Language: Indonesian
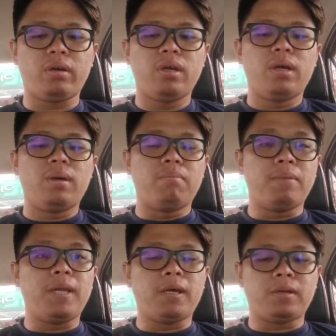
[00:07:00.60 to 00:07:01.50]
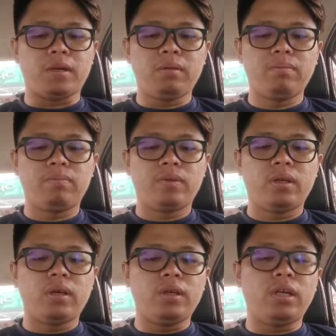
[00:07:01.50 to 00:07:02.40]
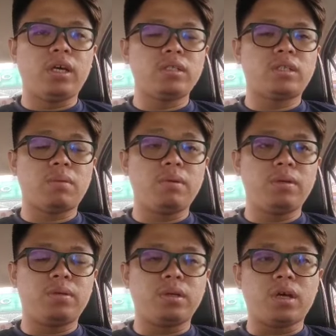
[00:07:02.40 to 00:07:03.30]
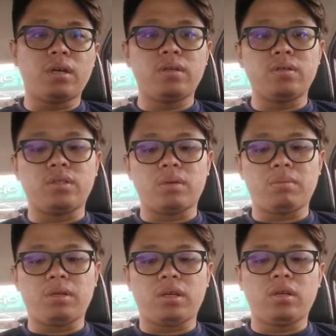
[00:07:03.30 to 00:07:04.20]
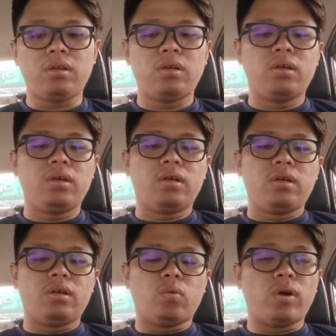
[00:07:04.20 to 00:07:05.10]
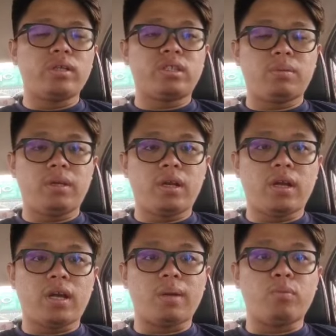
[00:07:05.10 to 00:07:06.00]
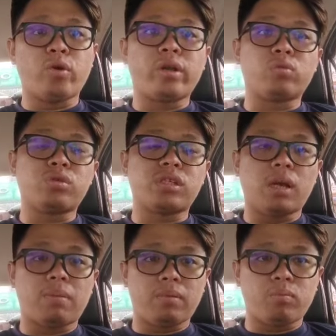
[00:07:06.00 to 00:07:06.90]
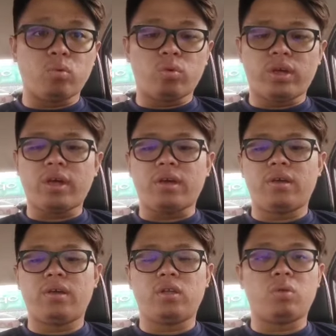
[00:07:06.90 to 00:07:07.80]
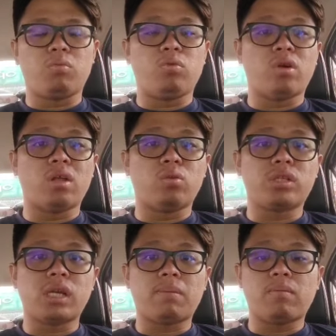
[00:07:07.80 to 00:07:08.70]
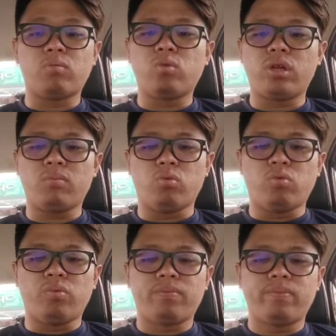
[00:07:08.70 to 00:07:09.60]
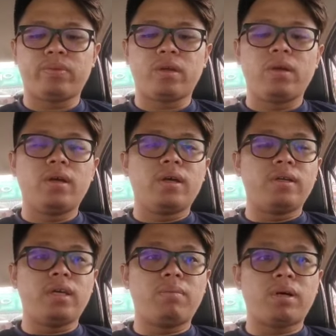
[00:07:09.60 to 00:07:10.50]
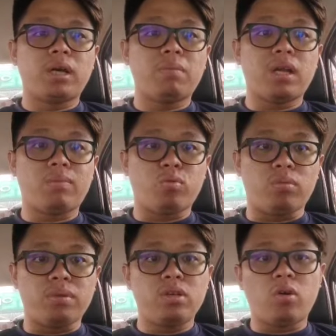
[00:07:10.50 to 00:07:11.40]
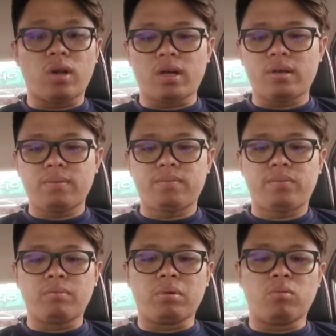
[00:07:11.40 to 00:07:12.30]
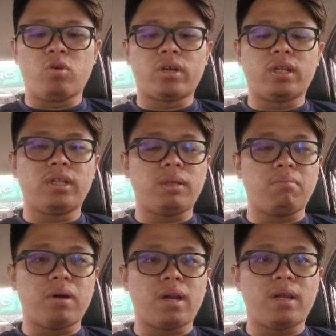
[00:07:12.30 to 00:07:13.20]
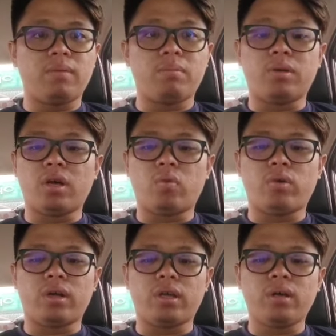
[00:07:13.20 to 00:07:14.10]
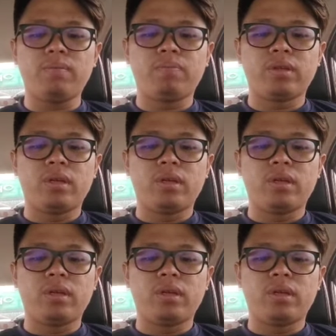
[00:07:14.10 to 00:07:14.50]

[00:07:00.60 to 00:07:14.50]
bank miliknya diikat jamin dengan jaminan uang jaminan RM 280K ataupun 280.000. Dia bagaimanapun menolak permohonan timbalan pendakwa raya,